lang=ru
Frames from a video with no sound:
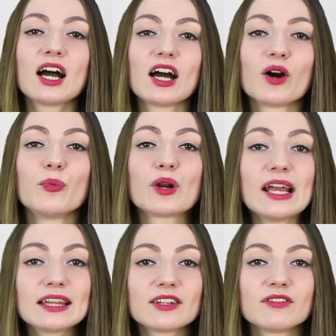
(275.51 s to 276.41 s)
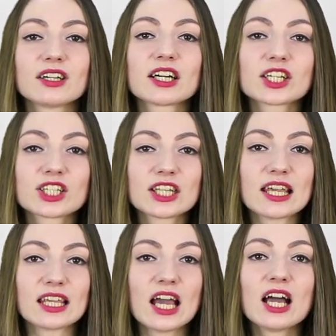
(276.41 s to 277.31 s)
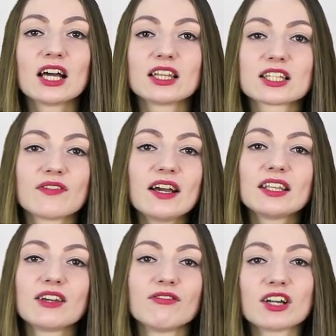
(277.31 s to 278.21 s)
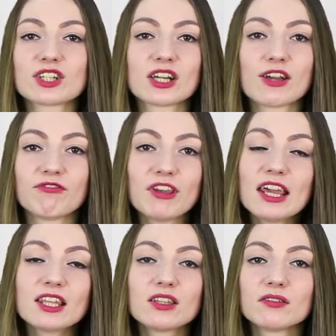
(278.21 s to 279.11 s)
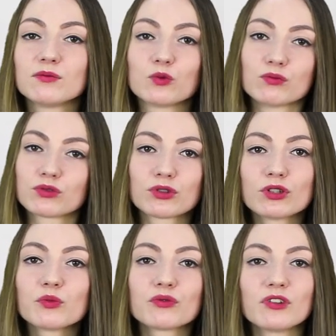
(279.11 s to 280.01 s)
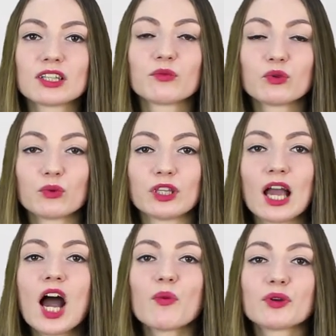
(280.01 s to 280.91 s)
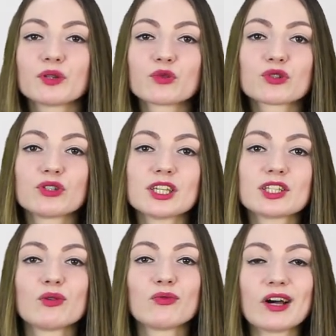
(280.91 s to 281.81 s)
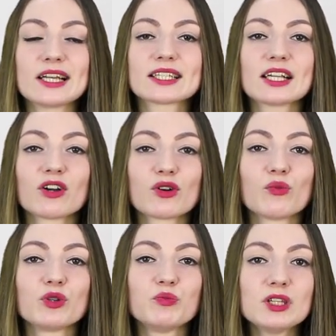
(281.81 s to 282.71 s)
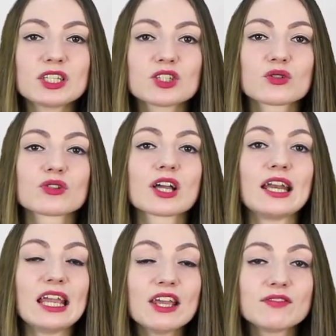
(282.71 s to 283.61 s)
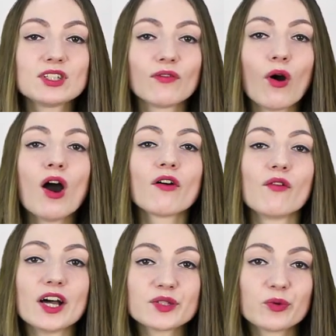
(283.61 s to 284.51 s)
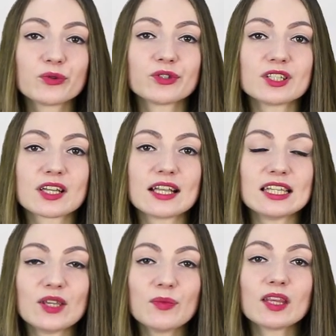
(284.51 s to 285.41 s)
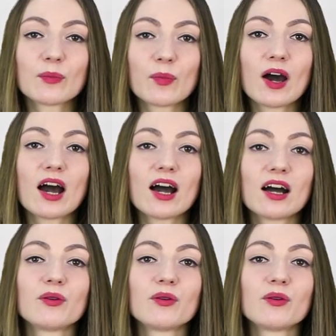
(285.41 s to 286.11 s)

а, брендовые хэштеги, название вашей кофейни, ну, что-нибудь в этом духе. Потому что если у вас огромный бизнес, то, скорее всего, вас будут искать именно по